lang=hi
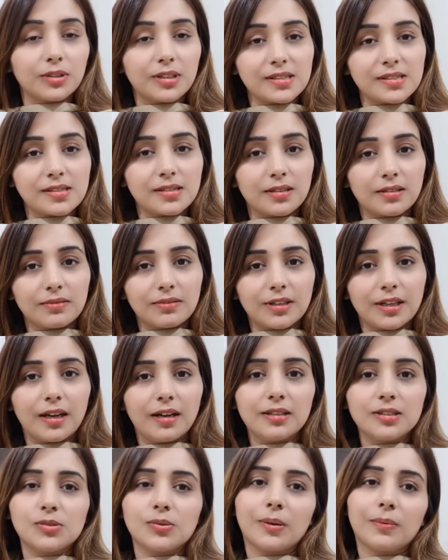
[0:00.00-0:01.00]
उनका सिर्फ
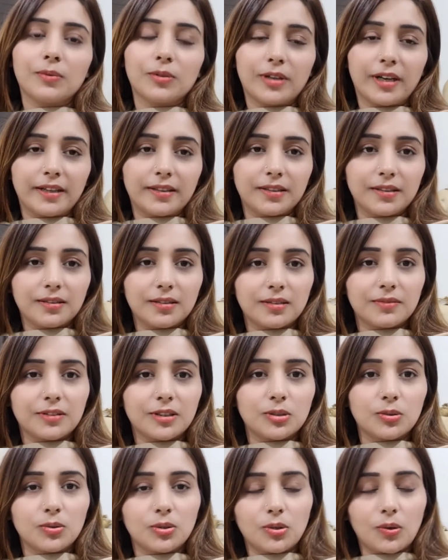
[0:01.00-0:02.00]
ख्याल जो है वो कैट की तरफ
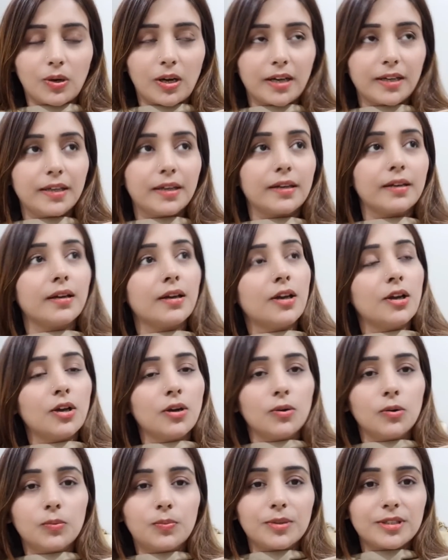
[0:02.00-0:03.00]
है दोनों आए हैं
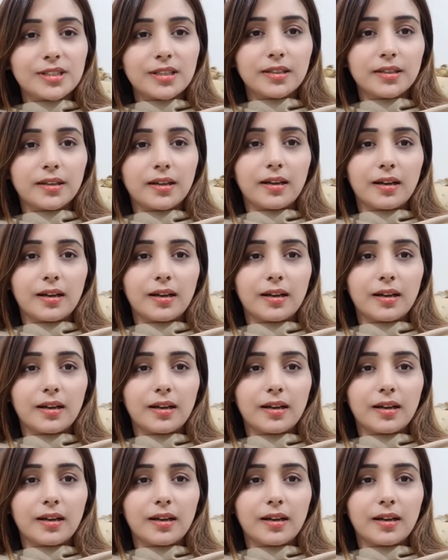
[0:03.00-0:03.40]
ऊपर चले